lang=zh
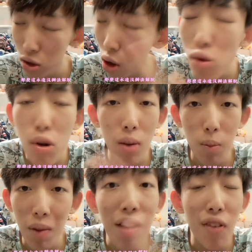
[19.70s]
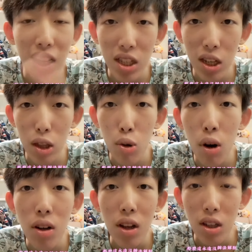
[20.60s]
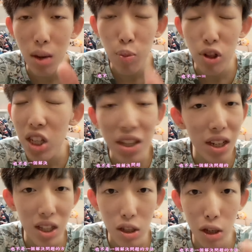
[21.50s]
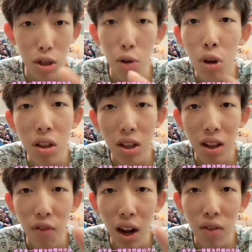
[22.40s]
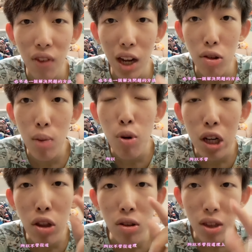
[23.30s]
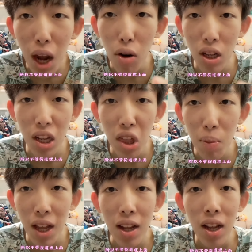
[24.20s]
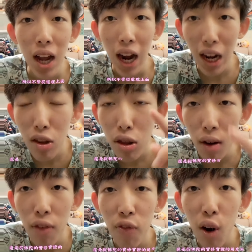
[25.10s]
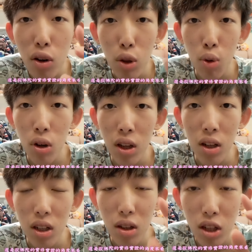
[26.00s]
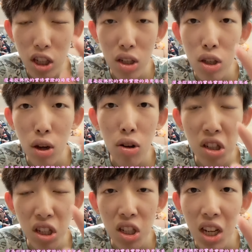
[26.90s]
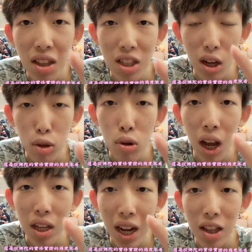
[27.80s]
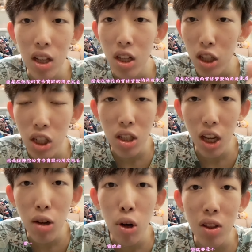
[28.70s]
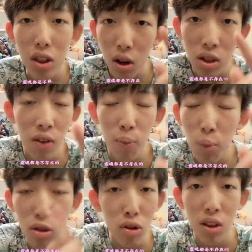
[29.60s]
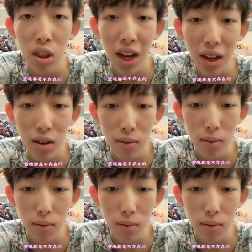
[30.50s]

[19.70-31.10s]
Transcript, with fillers: 永远没办法解脱，也不是一个解决问题的方法。所以，不管从道理上面，还是从佛陀的实修实证的角度来看。灵魂都是不存在。